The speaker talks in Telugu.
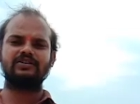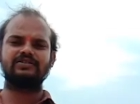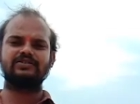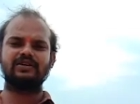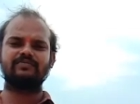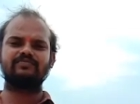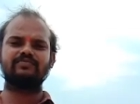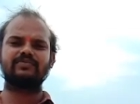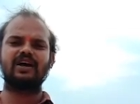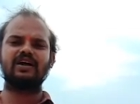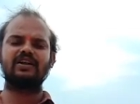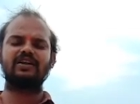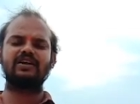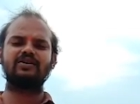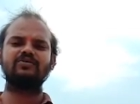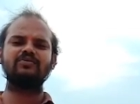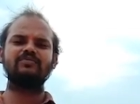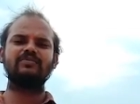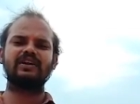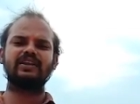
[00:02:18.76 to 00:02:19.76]
చెప్తా
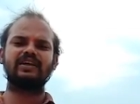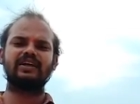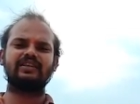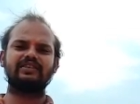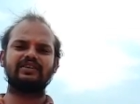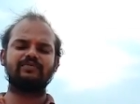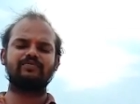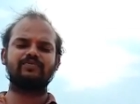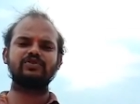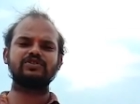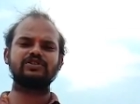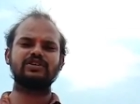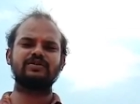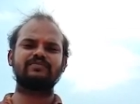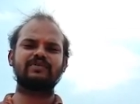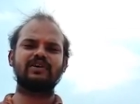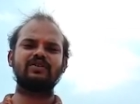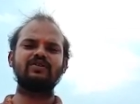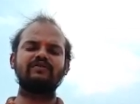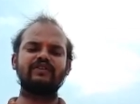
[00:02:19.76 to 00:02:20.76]
అన్నారు మరి అది ఎప్పుడు
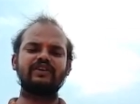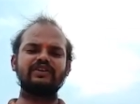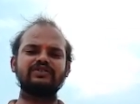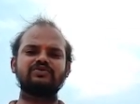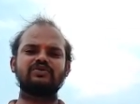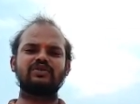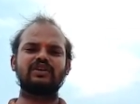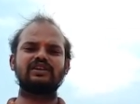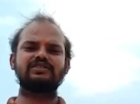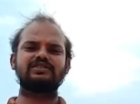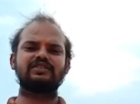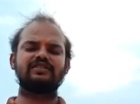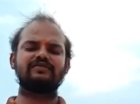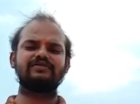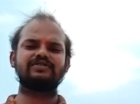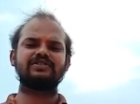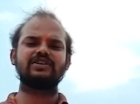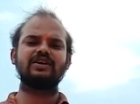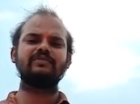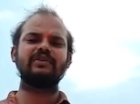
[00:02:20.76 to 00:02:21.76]
చెప్తారో వేచి చూడాల్సిన
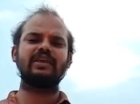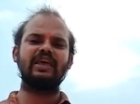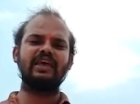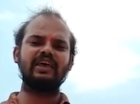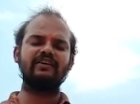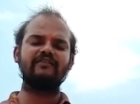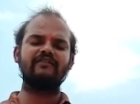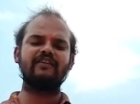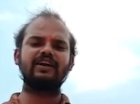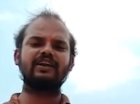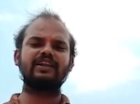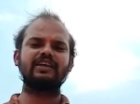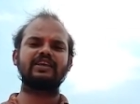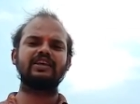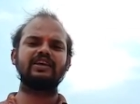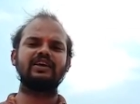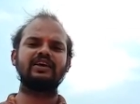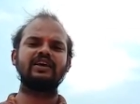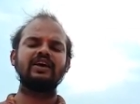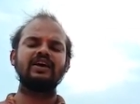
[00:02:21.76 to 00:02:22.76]
విషయం ఏ
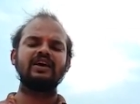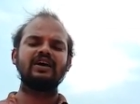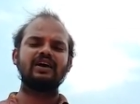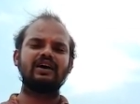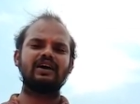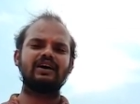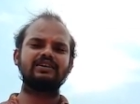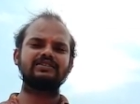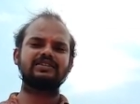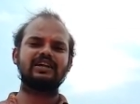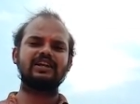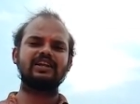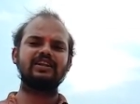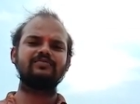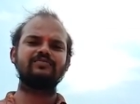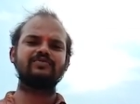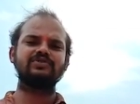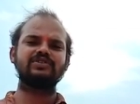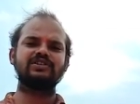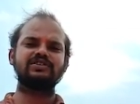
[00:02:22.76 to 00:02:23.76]
వాటికి
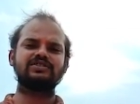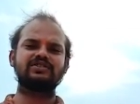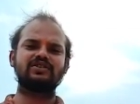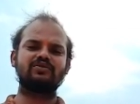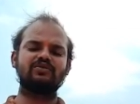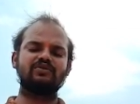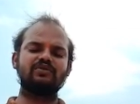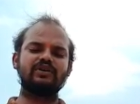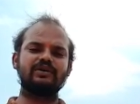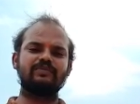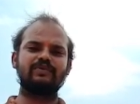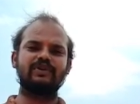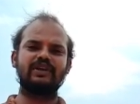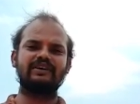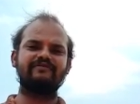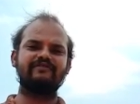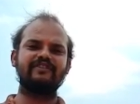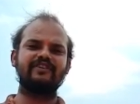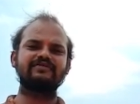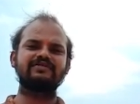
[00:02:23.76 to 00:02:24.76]
సడలింపు చేస్తారో ఇప్పుడు
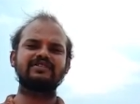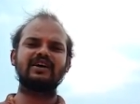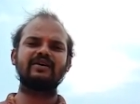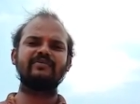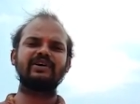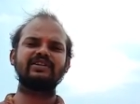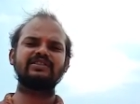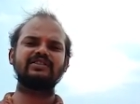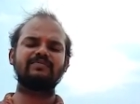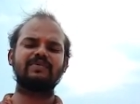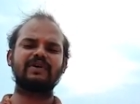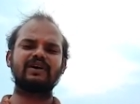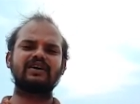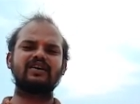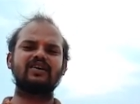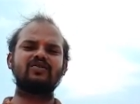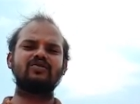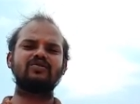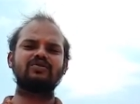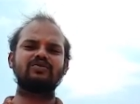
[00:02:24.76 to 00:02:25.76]
వ్యవసాయం అయితే
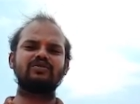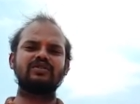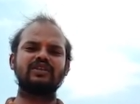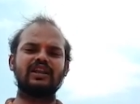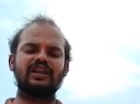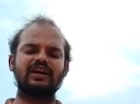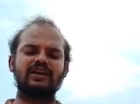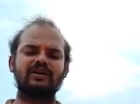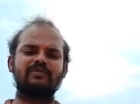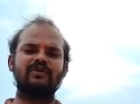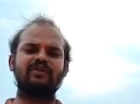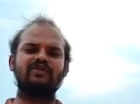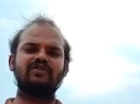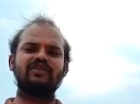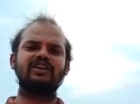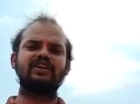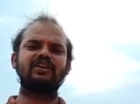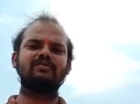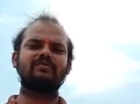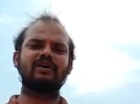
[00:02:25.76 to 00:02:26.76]
పక్కాగా ఉంటుంది అలాగే
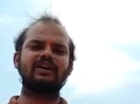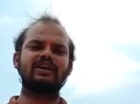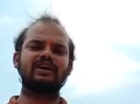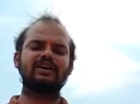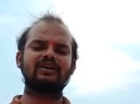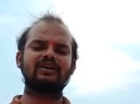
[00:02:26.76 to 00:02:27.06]
భవన నిర్మాణ